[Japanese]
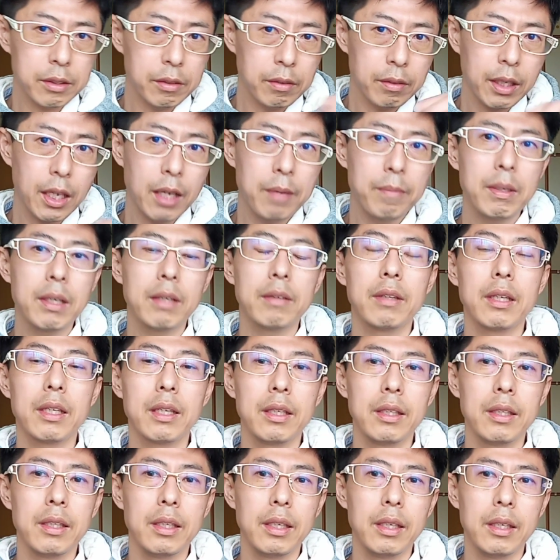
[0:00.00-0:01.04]
そのタイミング
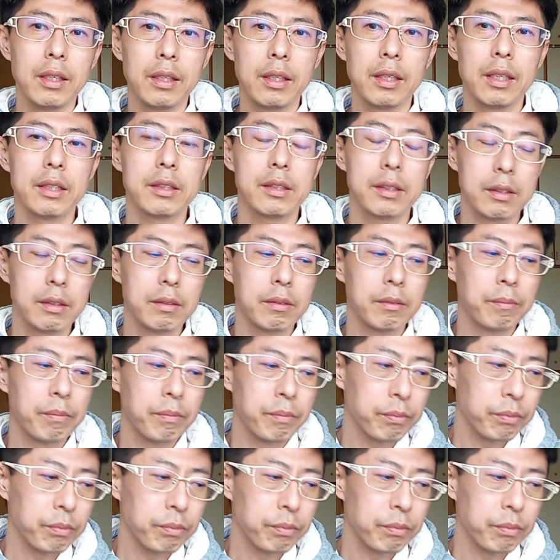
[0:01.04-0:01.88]
的にですよ。